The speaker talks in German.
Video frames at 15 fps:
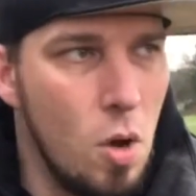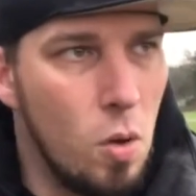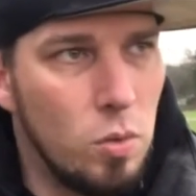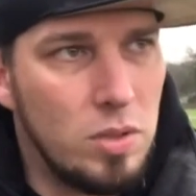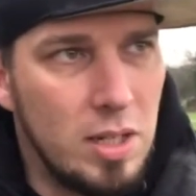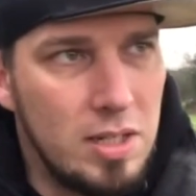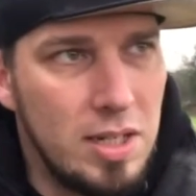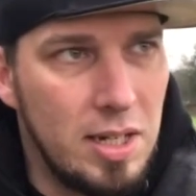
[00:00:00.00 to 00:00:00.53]

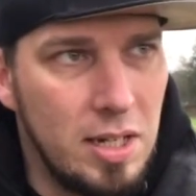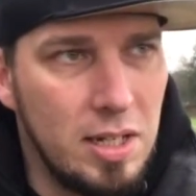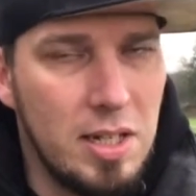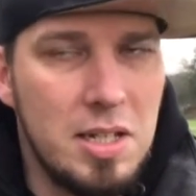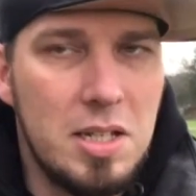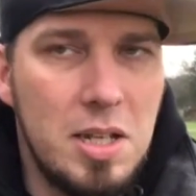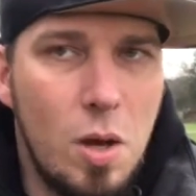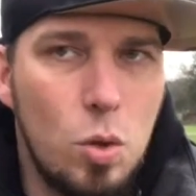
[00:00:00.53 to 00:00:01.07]
Und tatsächlich
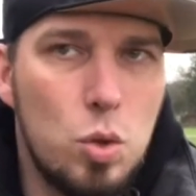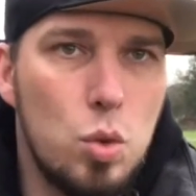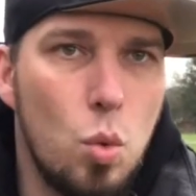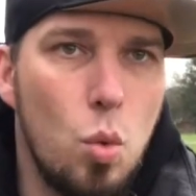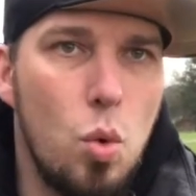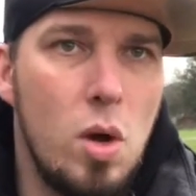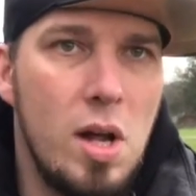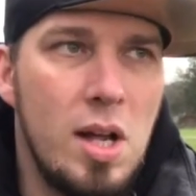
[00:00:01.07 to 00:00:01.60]
ist es auch
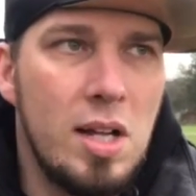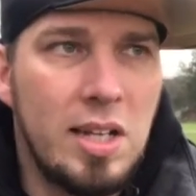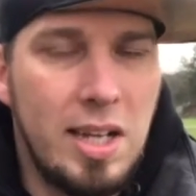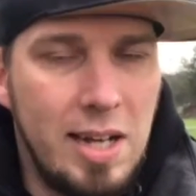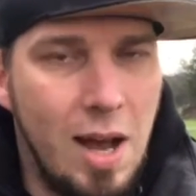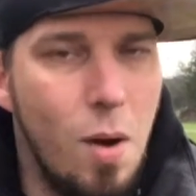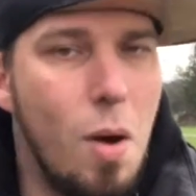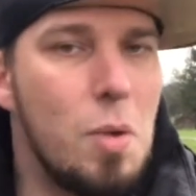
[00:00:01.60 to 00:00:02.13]
so
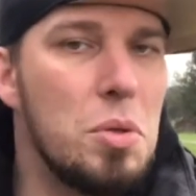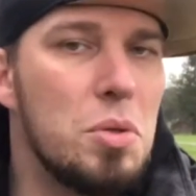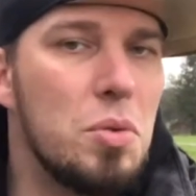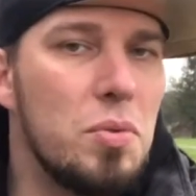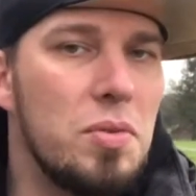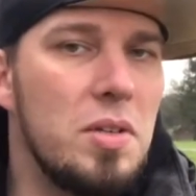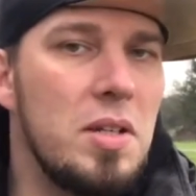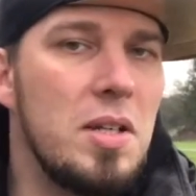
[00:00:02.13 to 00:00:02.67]
genau
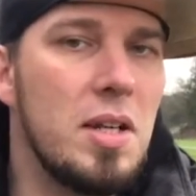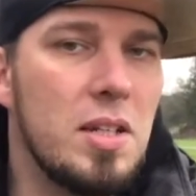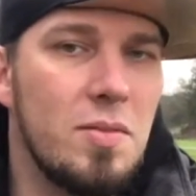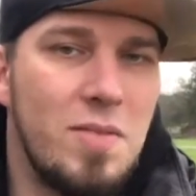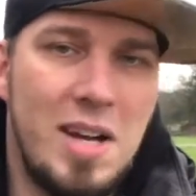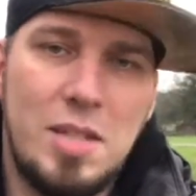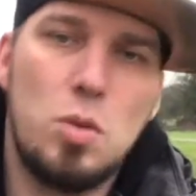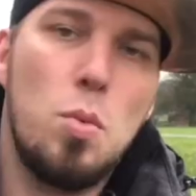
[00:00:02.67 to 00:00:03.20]
ausdefiniert,
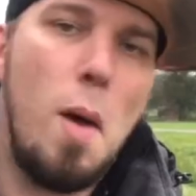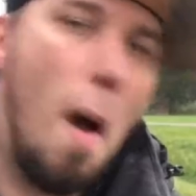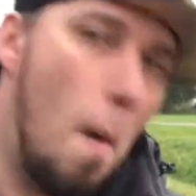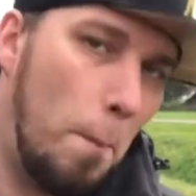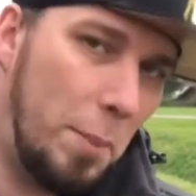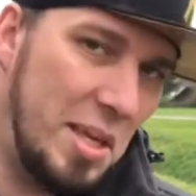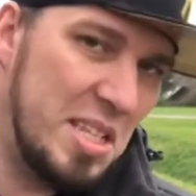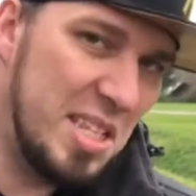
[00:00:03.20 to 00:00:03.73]
was
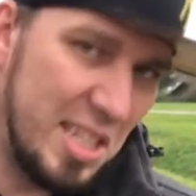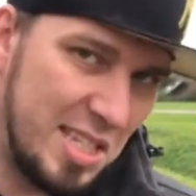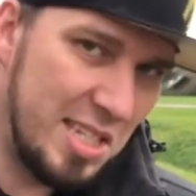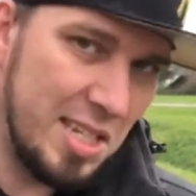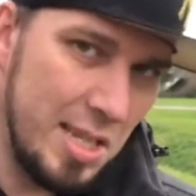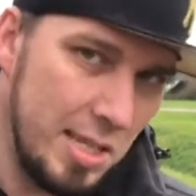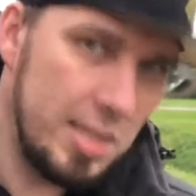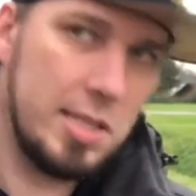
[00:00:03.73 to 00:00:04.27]
überhaupt
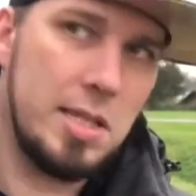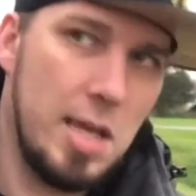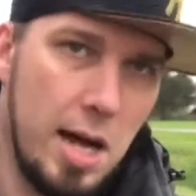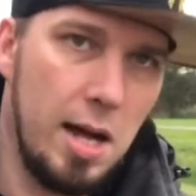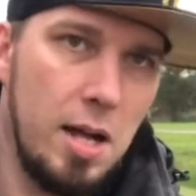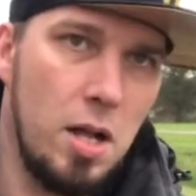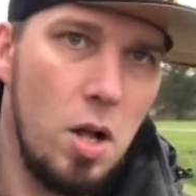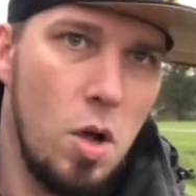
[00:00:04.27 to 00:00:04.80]
Besitz ist.
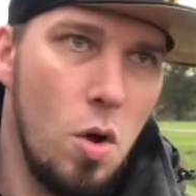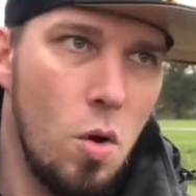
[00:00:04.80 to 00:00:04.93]
Ja?